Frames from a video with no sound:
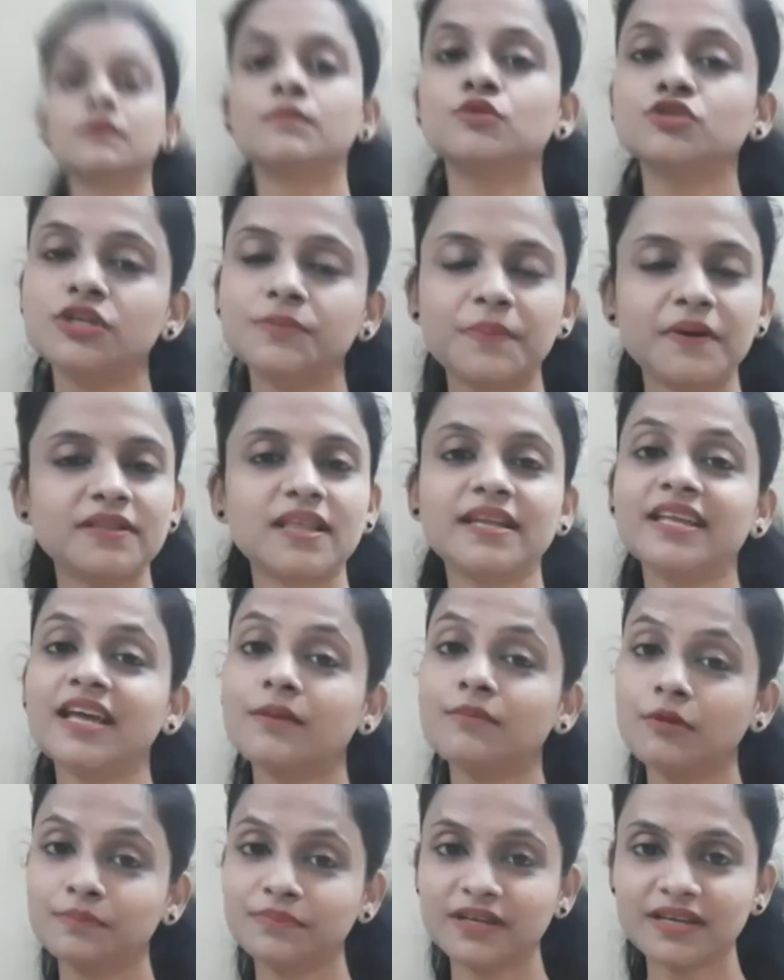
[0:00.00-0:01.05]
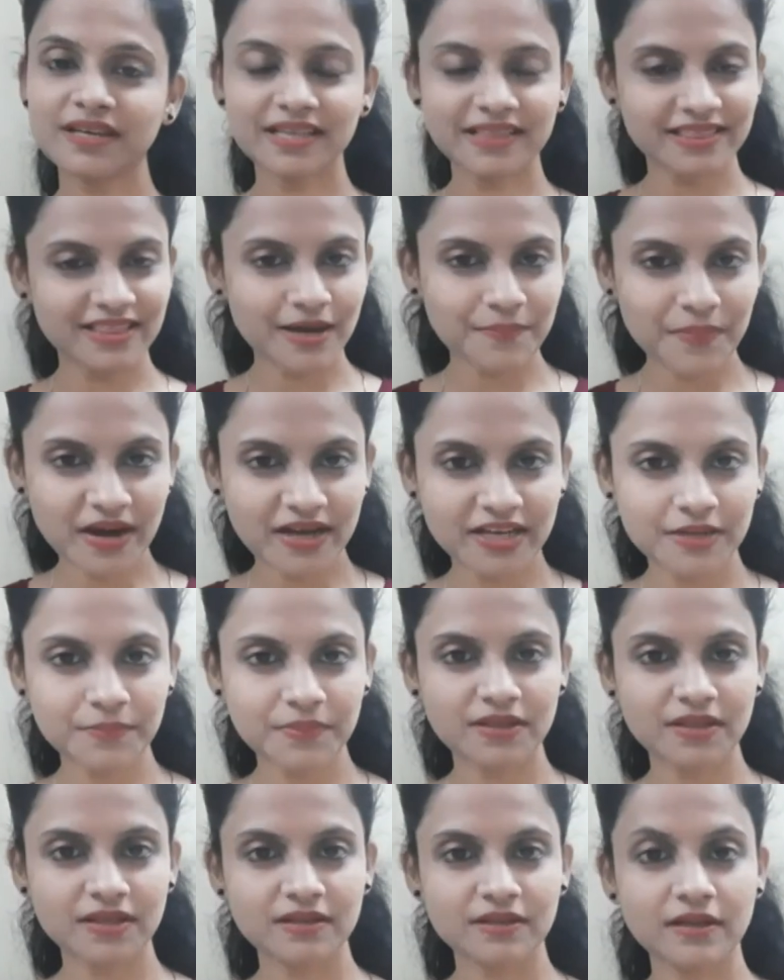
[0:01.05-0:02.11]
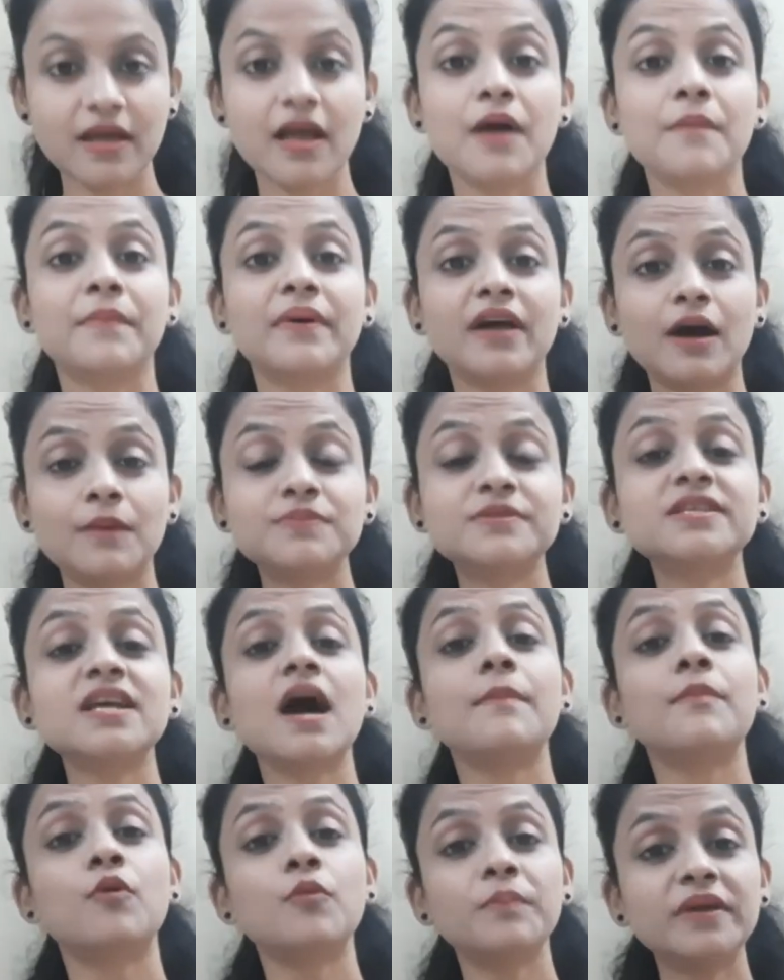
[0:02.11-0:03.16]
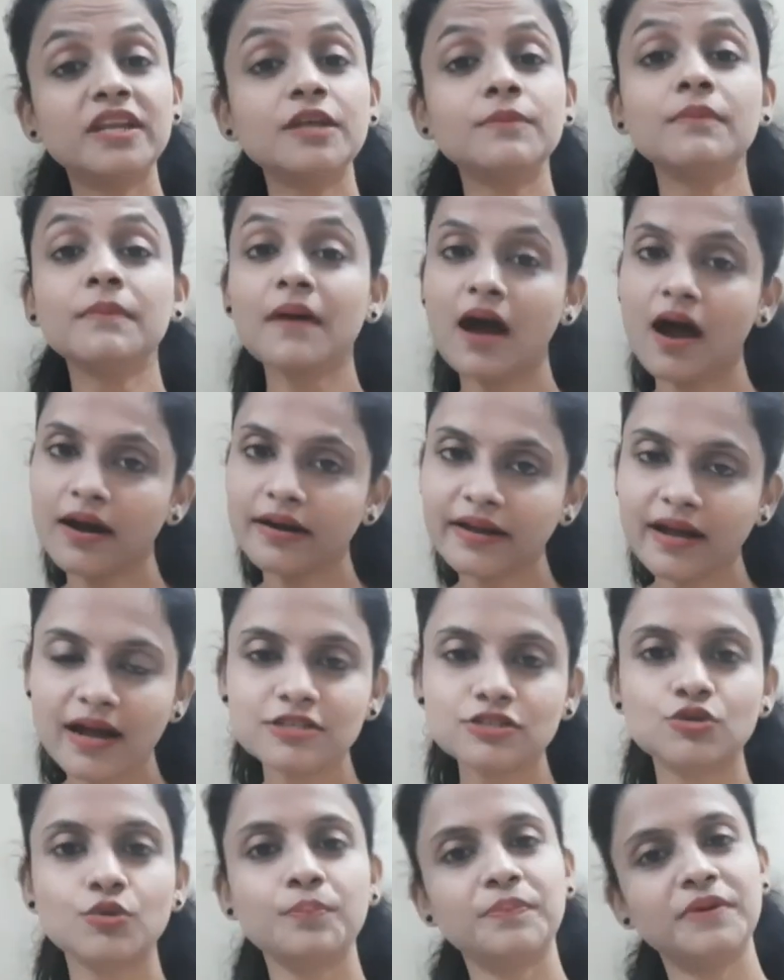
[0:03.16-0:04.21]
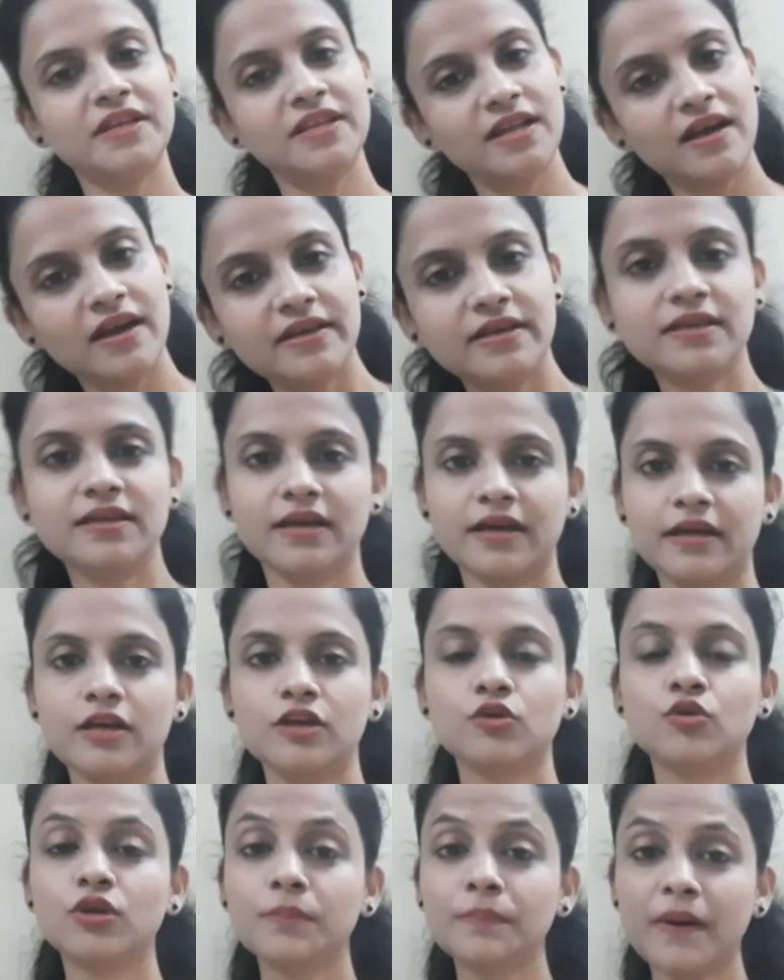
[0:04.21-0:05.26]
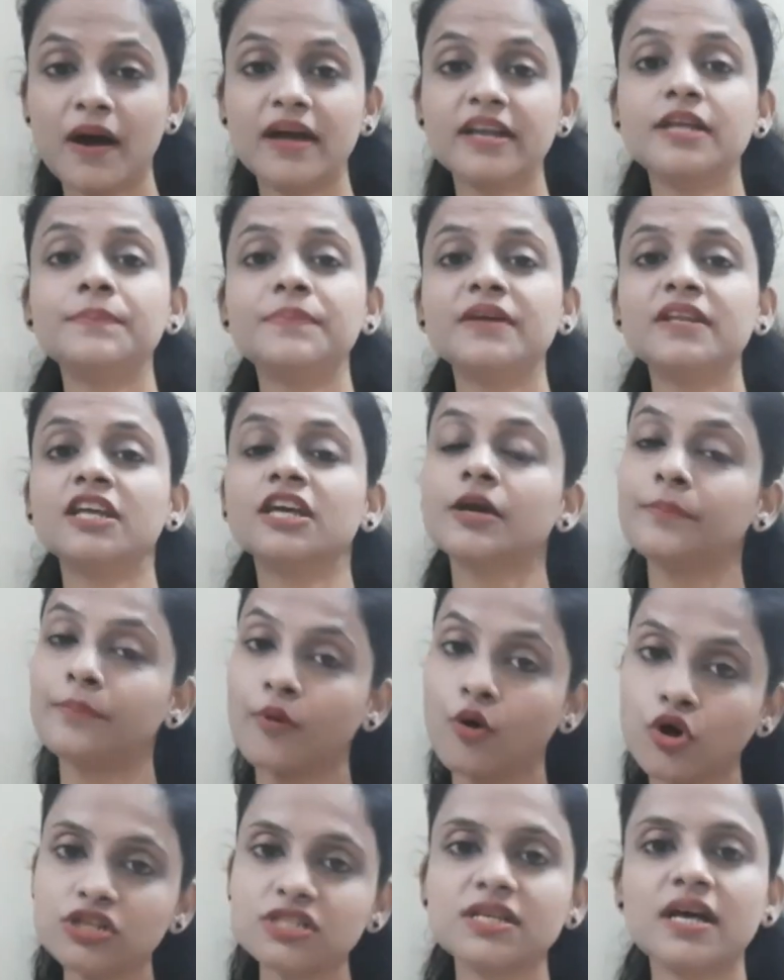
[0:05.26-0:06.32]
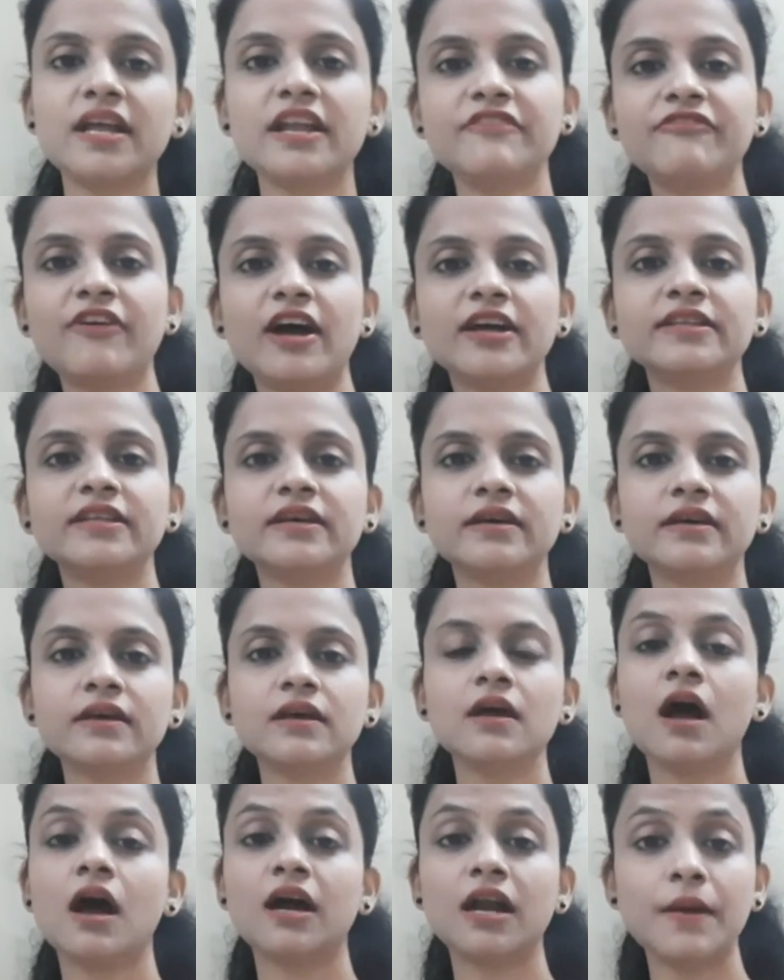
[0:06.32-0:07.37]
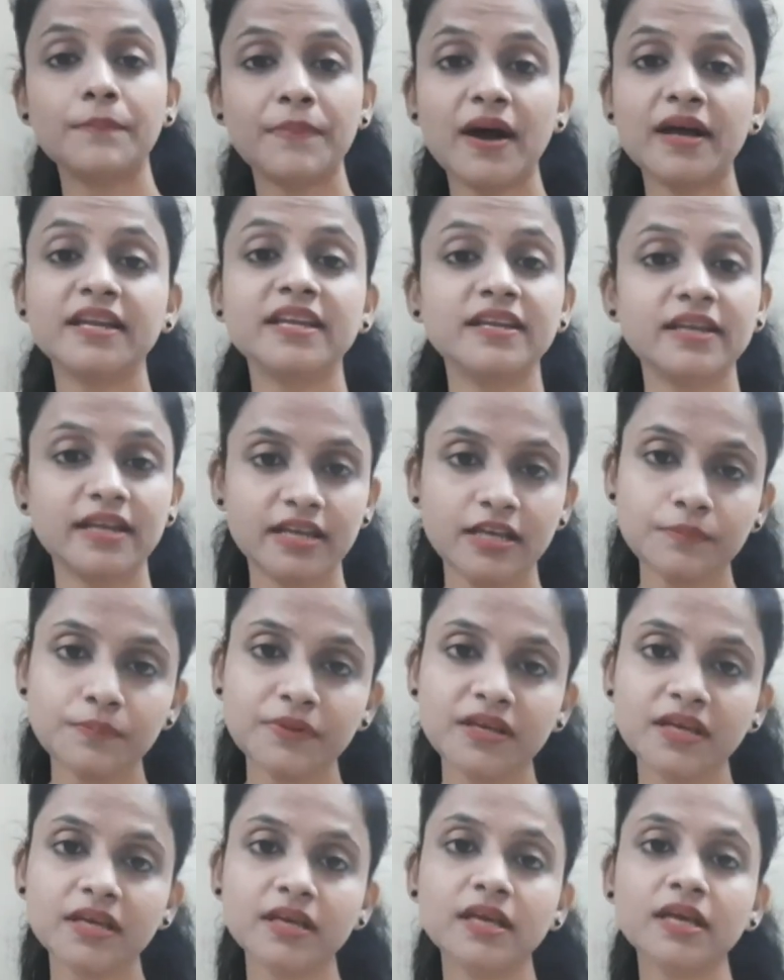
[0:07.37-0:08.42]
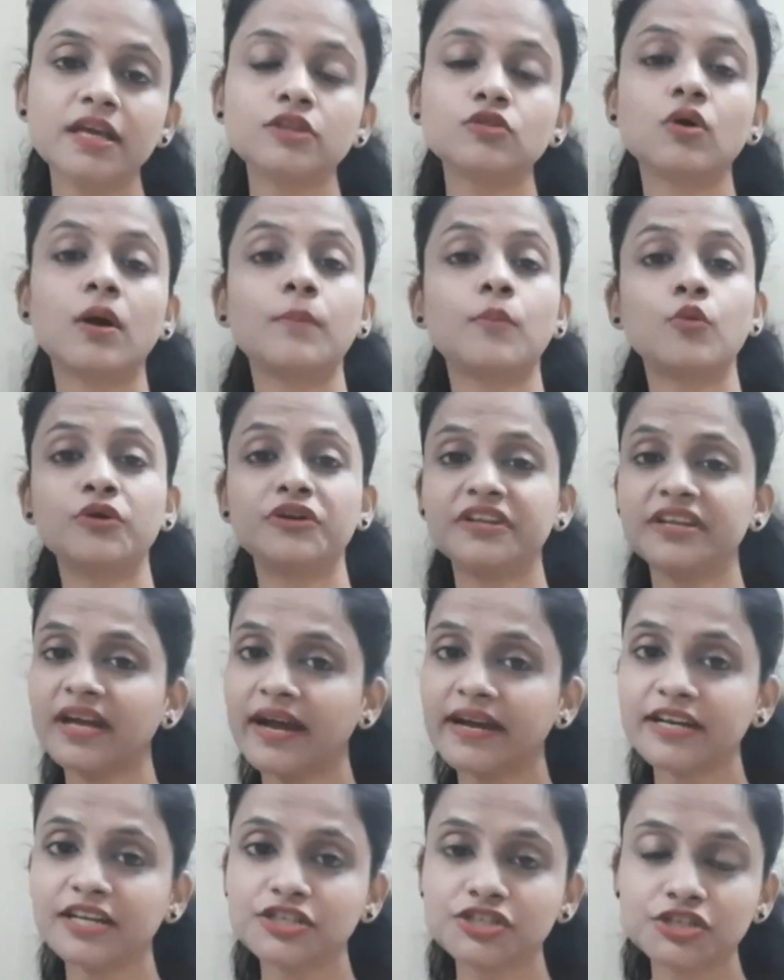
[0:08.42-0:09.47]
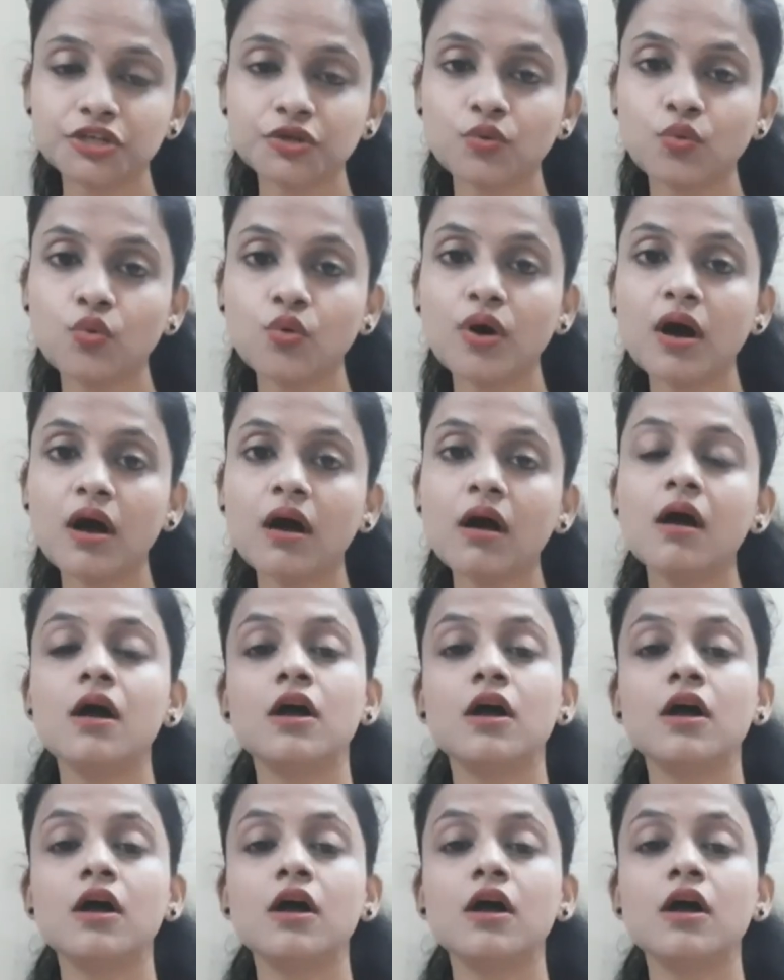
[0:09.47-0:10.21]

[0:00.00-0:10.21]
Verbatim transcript: मुझे पता नहीं आप अब तक कितना पानी पीते थे पर अब से आपको मिनिमम आठ ग्लास तो पीना ही है क्योंकि पानी पीने के बहुत सारे फायदे हैं अगर आप पानी नहीं पिएगी तो आपको डिहाइड्रेशन होगा